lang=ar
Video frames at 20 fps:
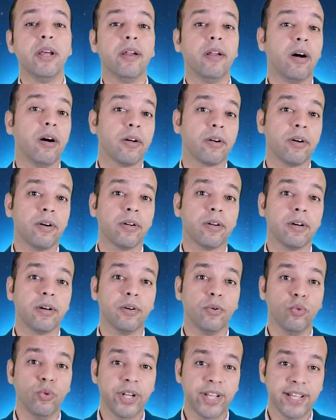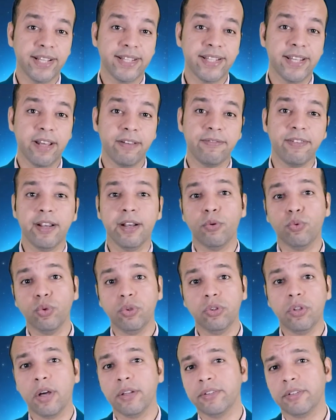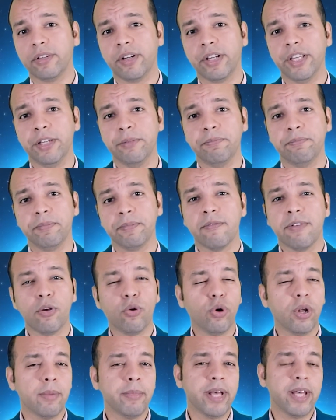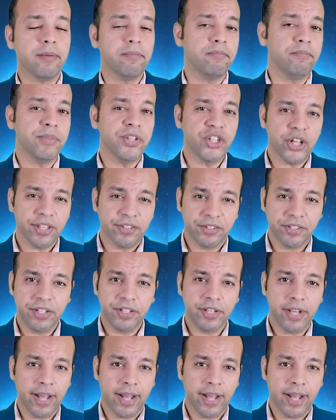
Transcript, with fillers: الحراره والكثافه والضغط الرهيب فالعلماء مش قادرين